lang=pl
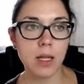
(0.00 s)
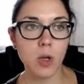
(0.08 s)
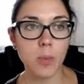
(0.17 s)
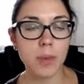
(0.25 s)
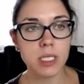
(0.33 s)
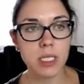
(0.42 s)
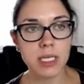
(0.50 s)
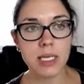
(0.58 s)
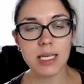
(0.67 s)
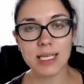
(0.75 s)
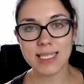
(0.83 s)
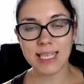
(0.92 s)
lub
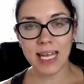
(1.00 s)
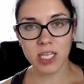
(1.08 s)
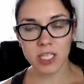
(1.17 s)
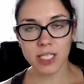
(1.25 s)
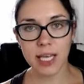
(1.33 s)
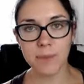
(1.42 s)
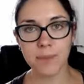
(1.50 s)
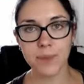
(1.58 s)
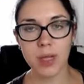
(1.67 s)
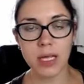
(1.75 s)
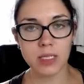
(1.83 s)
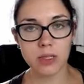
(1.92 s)
jeśli skacze się,
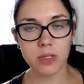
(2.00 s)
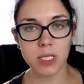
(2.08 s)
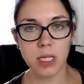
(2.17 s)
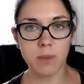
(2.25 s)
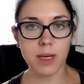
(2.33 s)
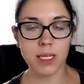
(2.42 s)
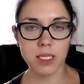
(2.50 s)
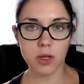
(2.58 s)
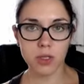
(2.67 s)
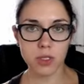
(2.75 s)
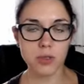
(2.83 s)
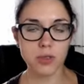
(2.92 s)
to jest to dosiad bardziej
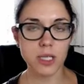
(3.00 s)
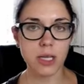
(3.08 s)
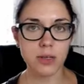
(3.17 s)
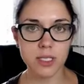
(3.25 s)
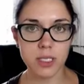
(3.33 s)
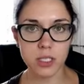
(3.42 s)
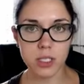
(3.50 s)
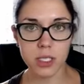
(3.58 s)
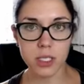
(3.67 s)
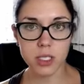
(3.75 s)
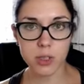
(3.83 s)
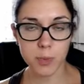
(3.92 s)
odciążający,
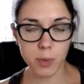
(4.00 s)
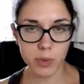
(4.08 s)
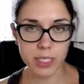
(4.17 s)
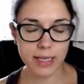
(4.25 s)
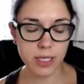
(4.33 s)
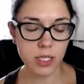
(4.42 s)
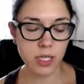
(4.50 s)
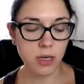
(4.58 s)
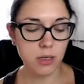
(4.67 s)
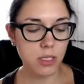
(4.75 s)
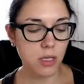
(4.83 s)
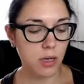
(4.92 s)
czy, czy półsiad,
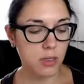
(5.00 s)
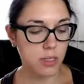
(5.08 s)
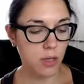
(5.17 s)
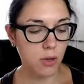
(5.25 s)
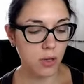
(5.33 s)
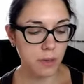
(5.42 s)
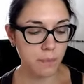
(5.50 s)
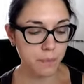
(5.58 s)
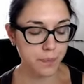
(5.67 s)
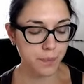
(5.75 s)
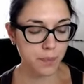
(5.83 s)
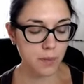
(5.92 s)
jeżeli chodzi o skoki
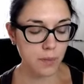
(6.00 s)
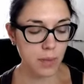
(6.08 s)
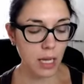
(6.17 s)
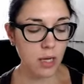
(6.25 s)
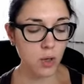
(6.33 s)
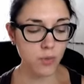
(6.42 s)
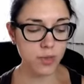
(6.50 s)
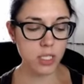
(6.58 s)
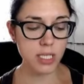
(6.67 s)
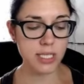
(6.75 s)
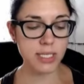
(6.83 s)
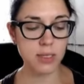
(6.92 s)

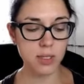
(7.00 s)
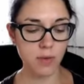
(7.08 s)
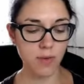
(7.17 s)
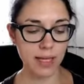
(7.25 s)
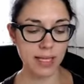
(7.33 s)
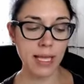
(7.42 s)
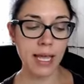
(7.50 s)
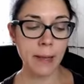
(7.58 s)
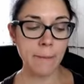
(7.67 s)
również jest stosowany.